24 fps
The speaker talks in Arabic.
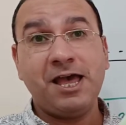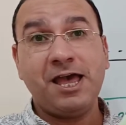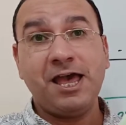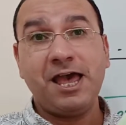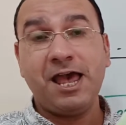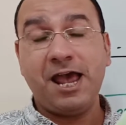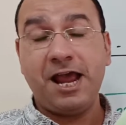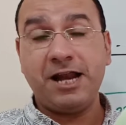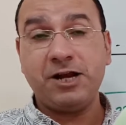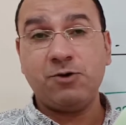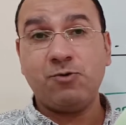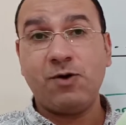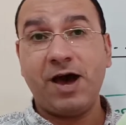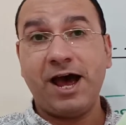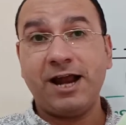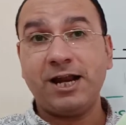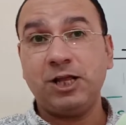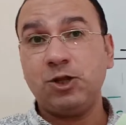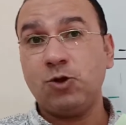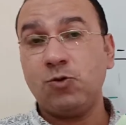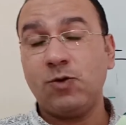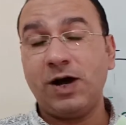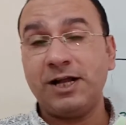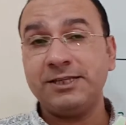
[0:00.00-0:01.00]
هاني وهنا
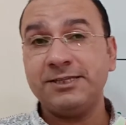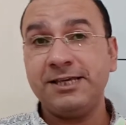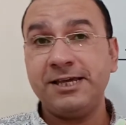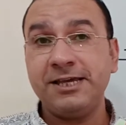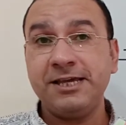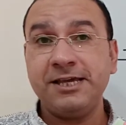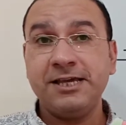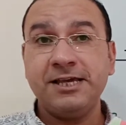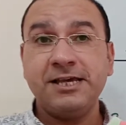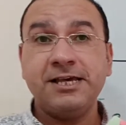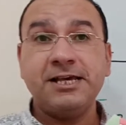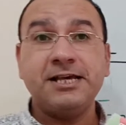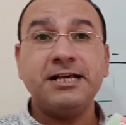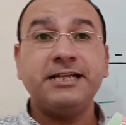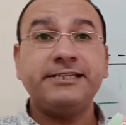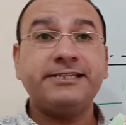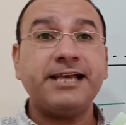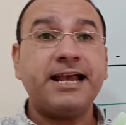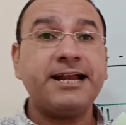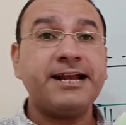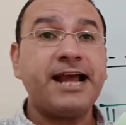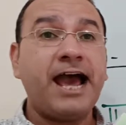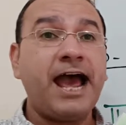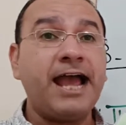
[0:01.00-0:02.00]
دلوقتي
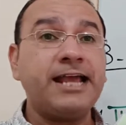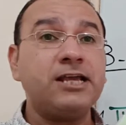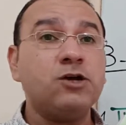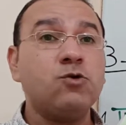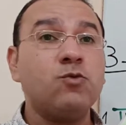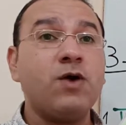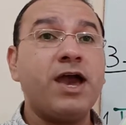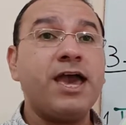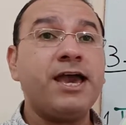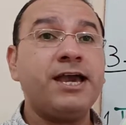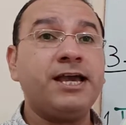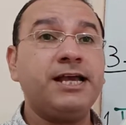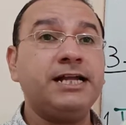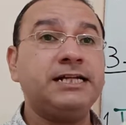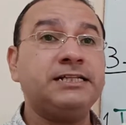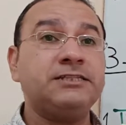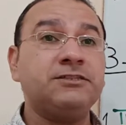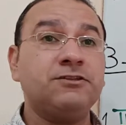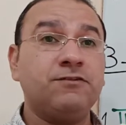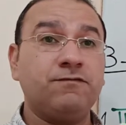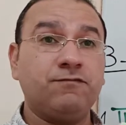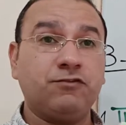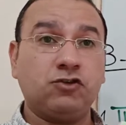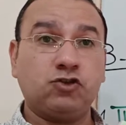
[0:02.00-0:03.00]
ازاي نحيي واحد
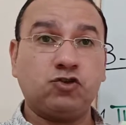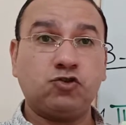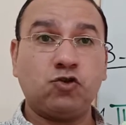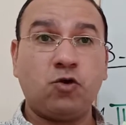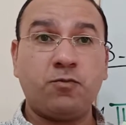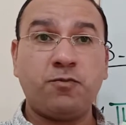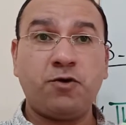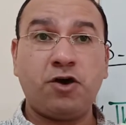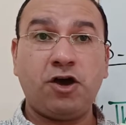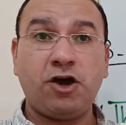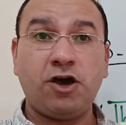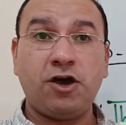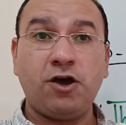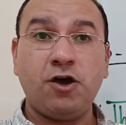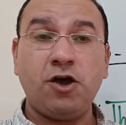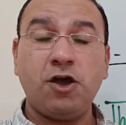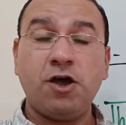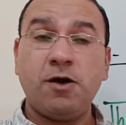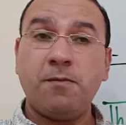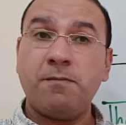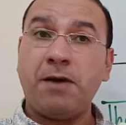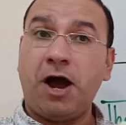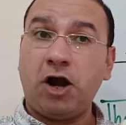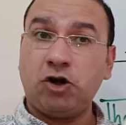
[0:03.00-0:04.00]
في الصبح
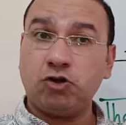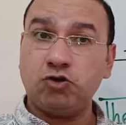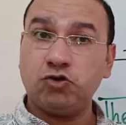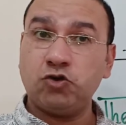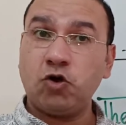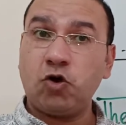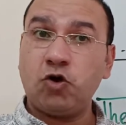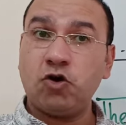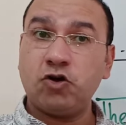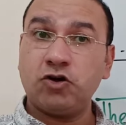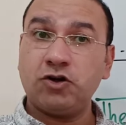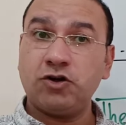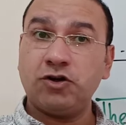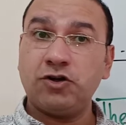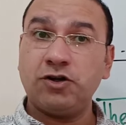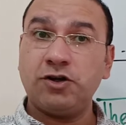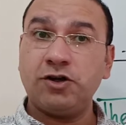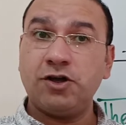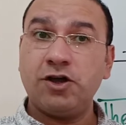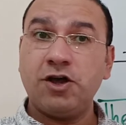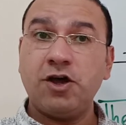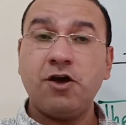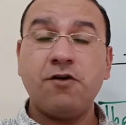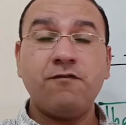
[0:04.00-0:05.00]
بعد الظهر
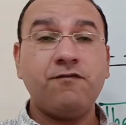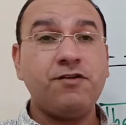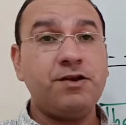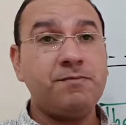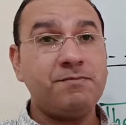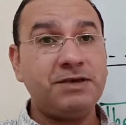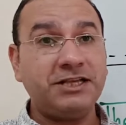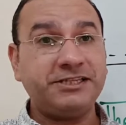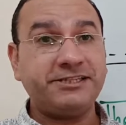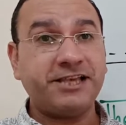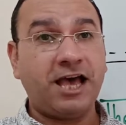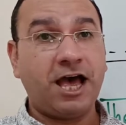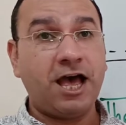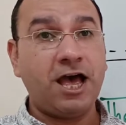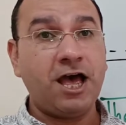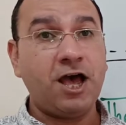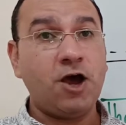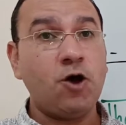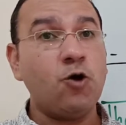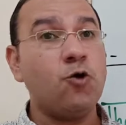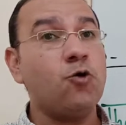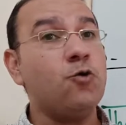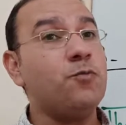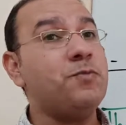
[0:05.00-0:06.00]
في المساء
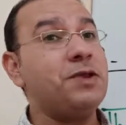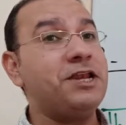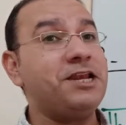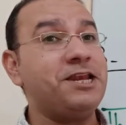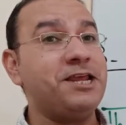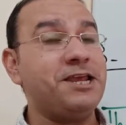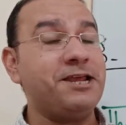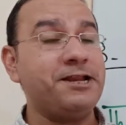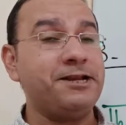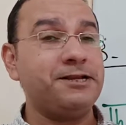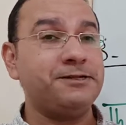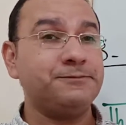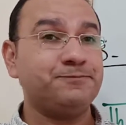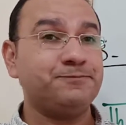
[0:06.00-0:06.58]
وبالليل